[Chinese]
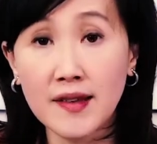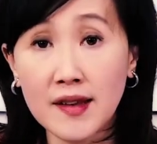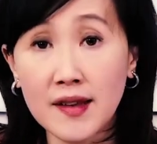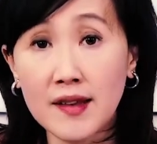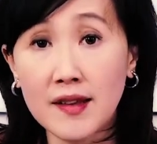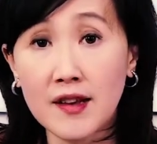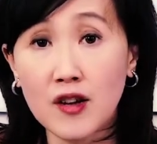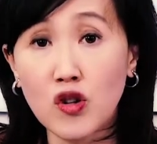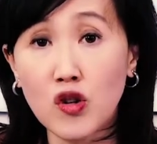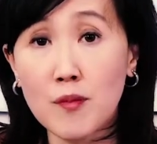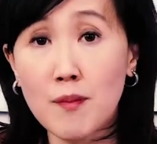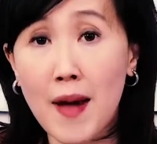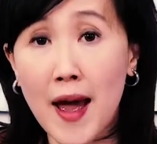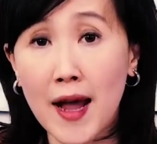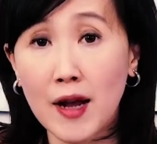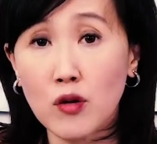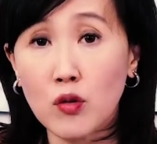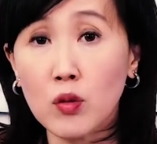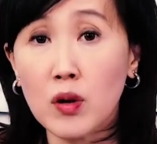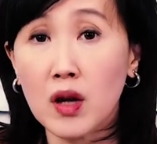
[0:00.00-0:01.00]
近期是
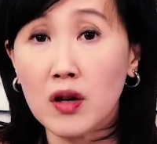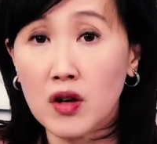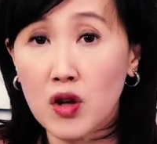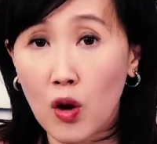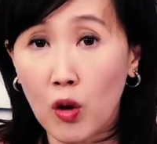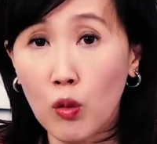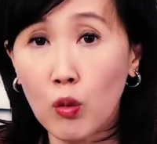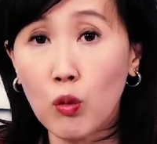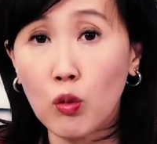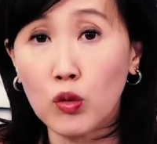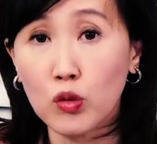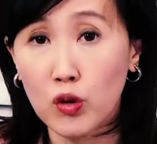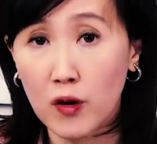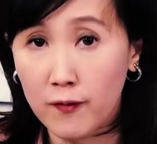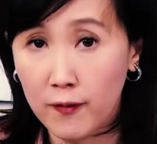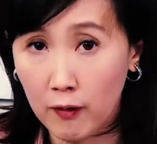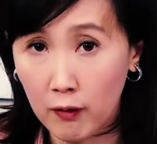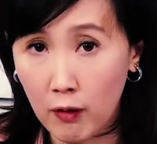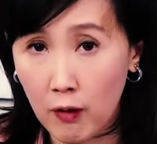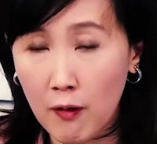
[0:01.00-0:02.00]
买入了油股雪
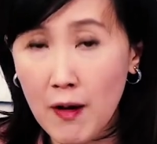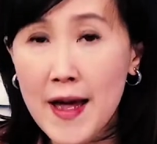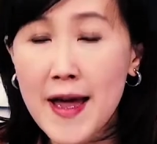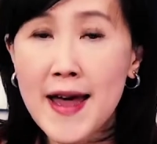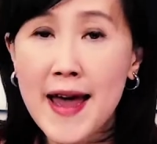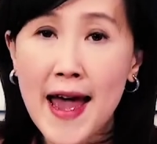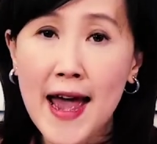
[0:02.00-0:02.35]
佛龙，